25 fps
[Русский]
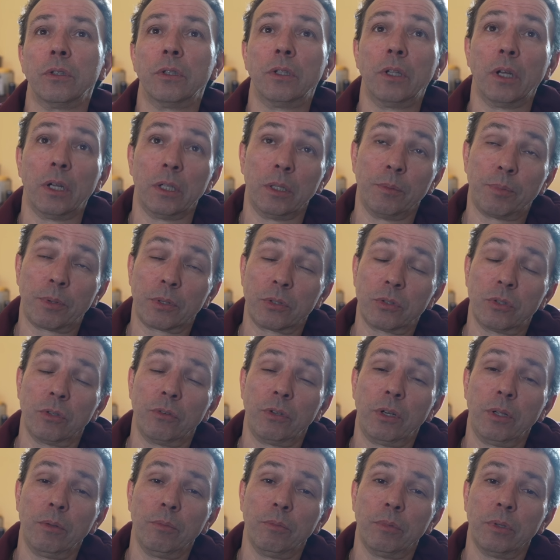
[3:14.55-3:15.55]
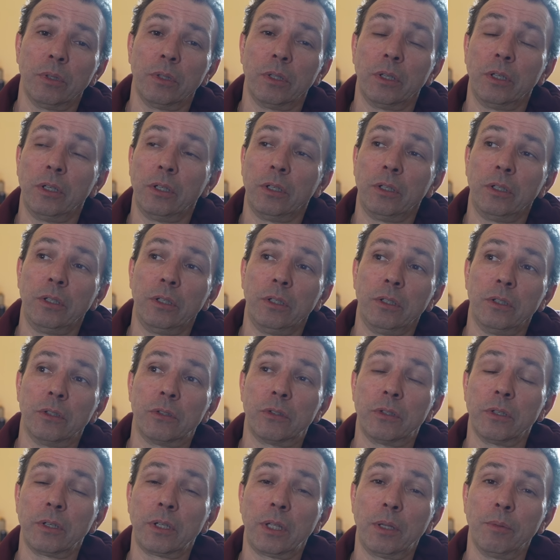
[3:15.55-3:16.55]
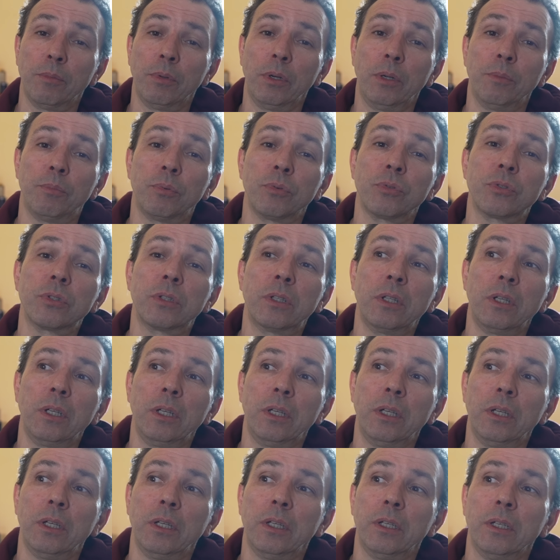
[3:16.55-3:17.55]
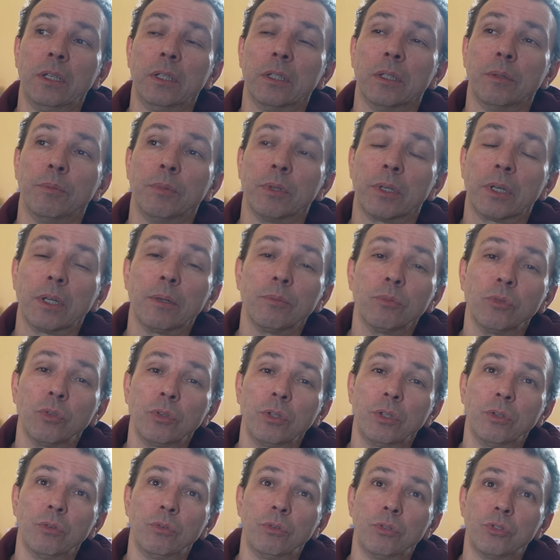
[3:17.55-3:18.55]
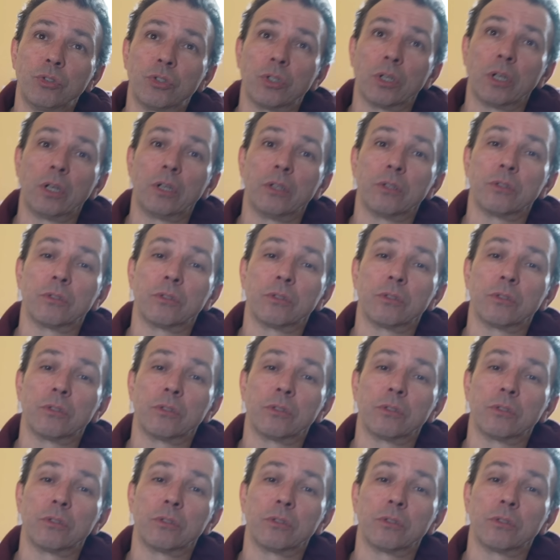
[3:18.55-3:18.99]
Да, непростое время было, и цирки были пустые, и номера многие уезжали